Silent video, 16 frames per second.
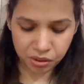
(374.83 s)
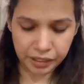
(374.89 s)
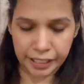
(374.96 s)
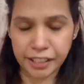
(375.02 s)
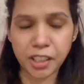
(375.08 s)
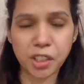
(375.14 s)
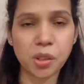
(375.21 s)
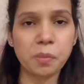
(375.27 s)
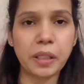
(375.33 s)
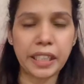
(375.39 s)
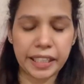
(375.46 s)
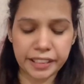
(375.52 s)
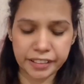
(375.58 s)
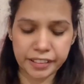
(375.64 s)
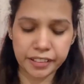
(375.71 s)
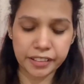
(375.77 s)
गाइस जो मैंने
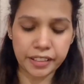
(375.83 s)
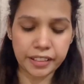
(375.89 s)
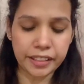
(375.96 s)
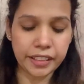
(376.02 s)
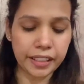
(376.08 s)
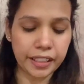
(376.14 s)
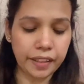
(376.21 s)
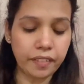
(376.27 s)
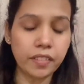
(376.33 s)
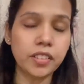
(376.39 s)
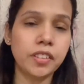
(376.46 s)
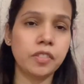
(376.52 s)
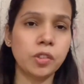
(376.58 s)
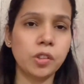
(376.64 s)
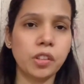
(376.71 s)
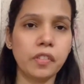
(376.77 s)
एक चीज़ ली है
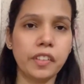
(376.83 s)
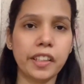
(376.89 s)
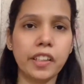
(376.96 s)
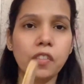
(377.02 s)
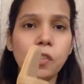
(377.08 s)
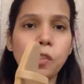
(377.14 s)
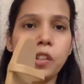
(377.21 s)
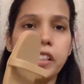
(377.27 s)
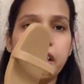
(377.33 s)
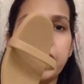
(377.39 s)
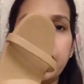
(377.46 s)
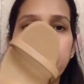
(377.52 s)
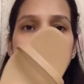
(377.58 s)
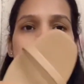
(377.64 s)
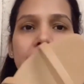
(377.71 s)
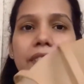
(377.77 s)
फुटवेयर वो लिए
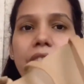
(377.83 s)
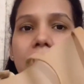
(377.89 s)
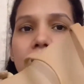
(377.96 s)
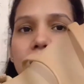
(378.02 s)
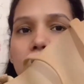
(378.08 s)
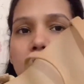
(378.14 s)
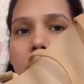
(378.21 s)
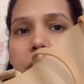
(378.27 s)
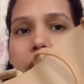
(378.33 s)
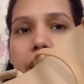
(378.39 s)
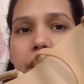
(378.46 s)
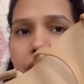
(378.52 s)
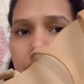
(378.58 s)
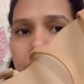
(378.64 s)
हैं ये वाले फुटवेयर